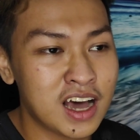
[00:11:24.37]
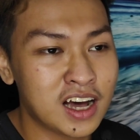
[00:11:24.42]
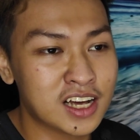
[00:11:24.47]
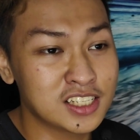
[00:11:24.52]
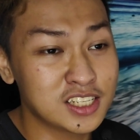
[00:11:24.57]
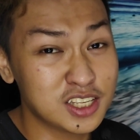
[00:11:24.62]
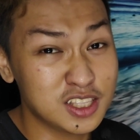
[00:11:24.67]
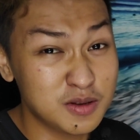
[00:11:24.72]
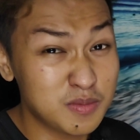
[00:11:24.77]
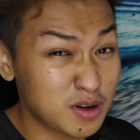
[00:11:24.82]

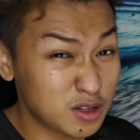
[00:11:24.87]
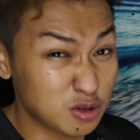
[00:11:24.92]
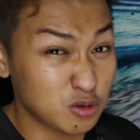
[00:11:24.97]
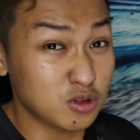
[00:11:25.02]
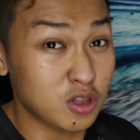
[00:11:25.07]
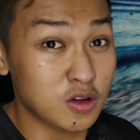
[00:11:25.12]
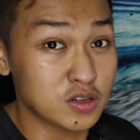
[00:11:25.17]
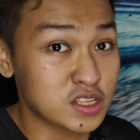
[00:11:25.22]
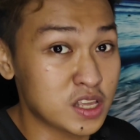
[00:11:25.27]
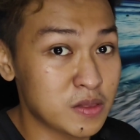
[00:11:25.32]
Kasi di ba
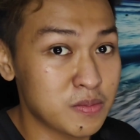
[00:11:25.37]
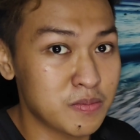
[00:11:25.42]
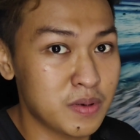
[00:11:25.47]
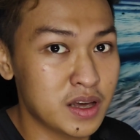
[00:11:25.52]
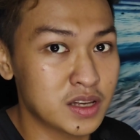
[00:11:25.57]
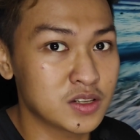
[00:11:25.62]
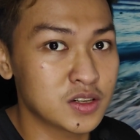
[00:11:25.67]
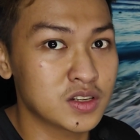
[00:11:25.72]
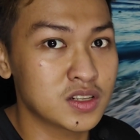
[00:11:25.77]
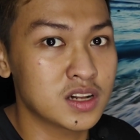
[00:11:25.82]
2,000
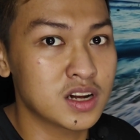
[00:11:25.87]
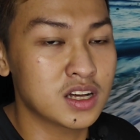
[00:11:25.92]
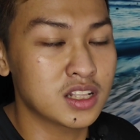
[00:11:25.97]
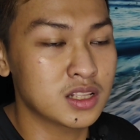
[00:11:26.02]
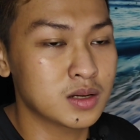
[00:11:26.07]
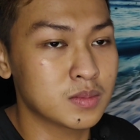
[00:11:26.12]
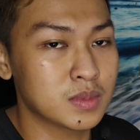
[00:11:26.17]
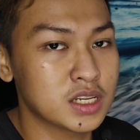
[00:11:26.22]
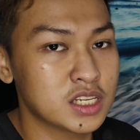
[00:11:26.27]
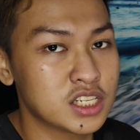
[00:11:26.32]
pesos lang
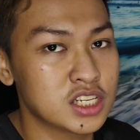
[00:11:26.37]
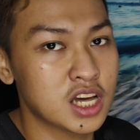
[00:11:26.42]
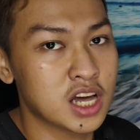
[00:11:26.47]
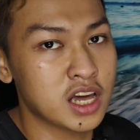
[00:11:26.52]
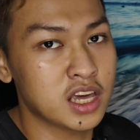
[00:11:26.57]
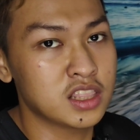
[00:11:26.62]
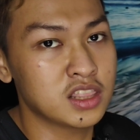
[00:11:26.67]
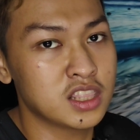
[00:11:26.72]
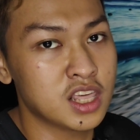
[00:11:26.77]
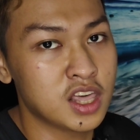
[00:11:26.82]
naman
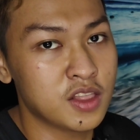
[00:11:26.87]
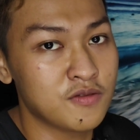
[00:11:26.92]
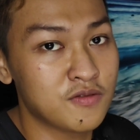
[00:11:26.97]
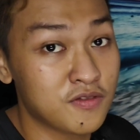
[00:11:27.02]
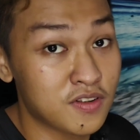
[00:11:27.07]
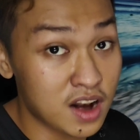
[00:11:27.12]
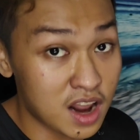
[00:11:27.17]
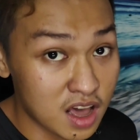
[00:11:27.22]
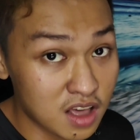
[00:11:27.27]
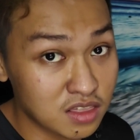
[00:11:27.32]
siya and then
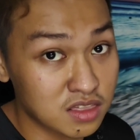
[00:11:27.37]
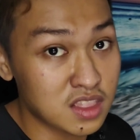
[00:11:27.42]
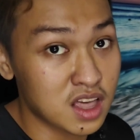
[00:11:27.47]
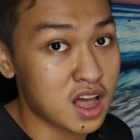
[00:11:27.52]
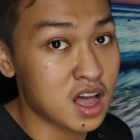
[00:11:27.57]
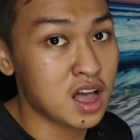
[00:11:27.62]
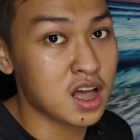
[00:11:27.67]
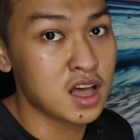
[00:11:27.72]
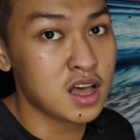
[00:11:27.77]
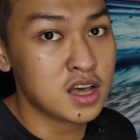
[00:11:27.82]
flop
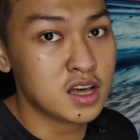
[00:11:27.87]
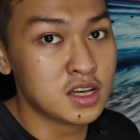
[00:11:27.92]
na